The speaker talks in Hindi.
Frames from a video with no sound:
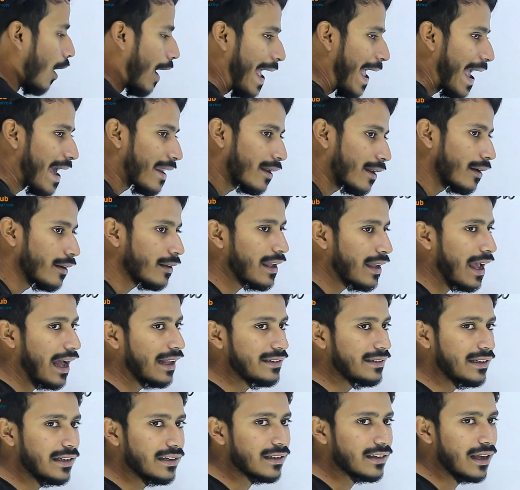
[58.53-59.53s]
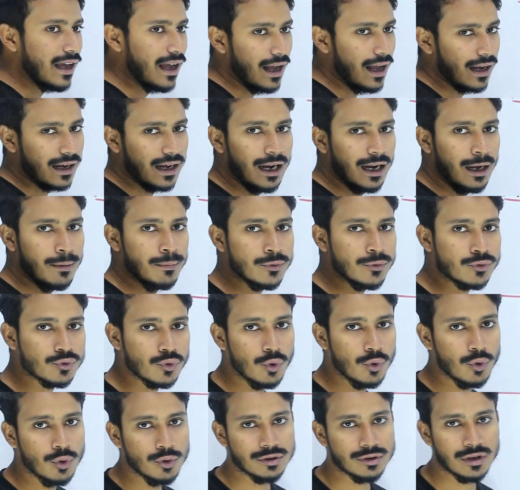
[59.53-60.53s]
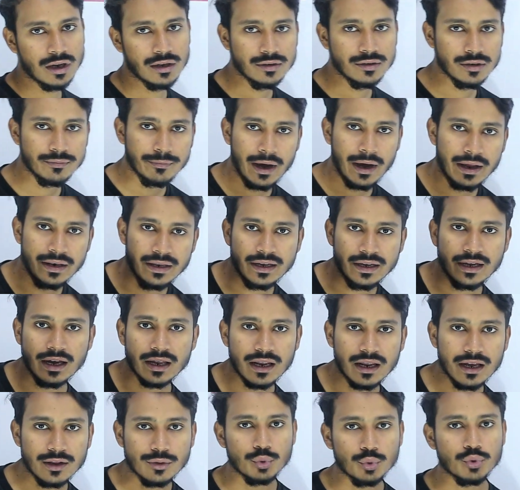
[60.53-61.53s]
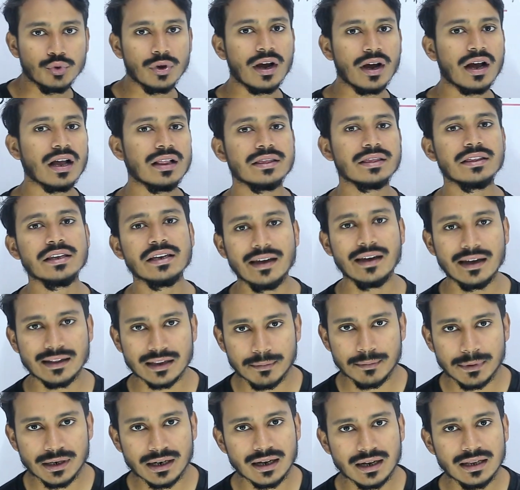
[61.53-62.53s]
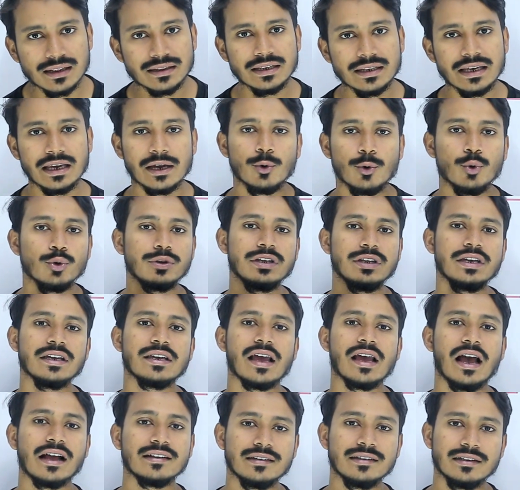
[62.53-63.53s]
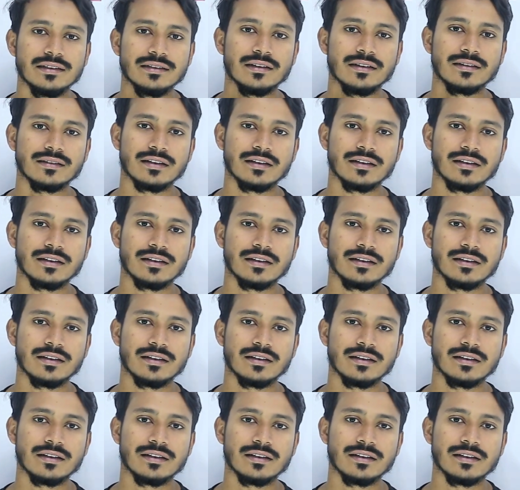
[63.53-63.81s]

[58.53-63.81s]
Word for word: एरर क्या चीज़ है अगर हम उसको तर्जमानी करें तो उसे गलती कहते हैं बट गलती होती क्या चीज़ है